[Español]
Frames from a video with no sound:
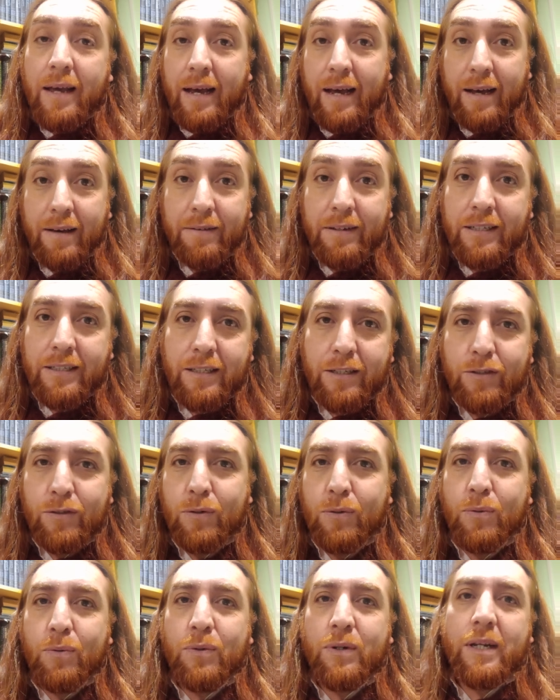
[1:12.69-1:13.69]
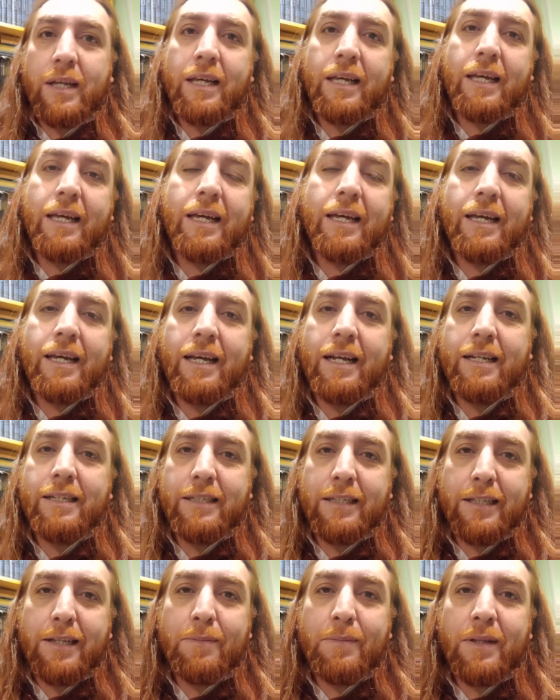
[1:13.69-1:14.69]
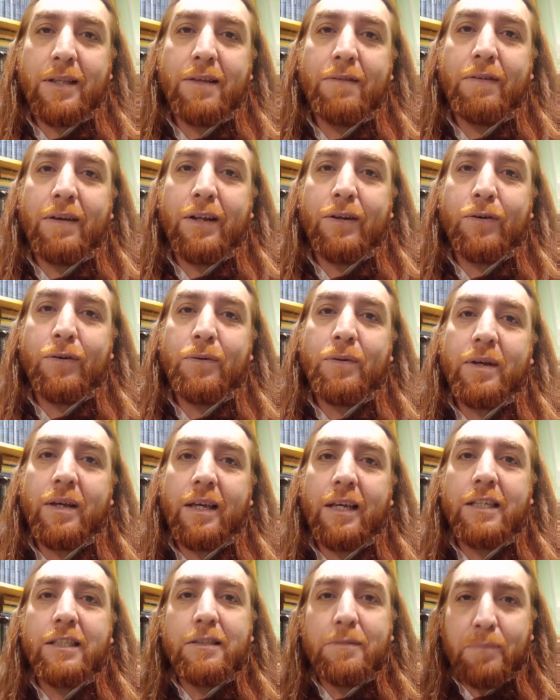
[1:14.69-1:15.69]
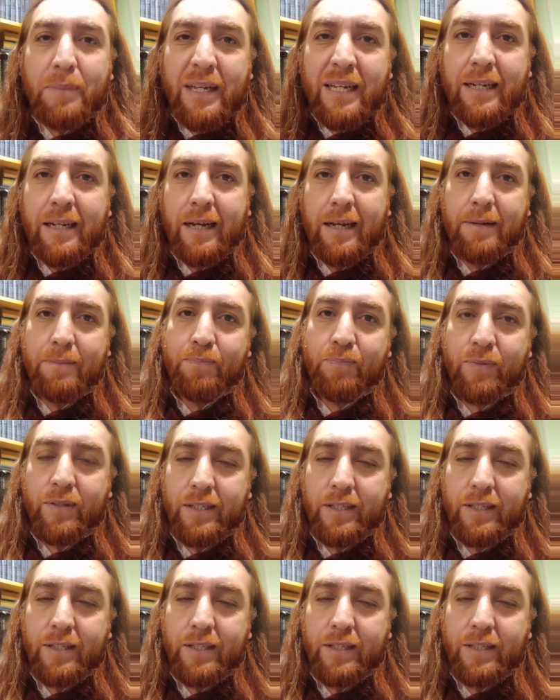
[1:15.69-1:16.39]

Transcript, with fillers: A veces ocurre que el sistema divino inspira,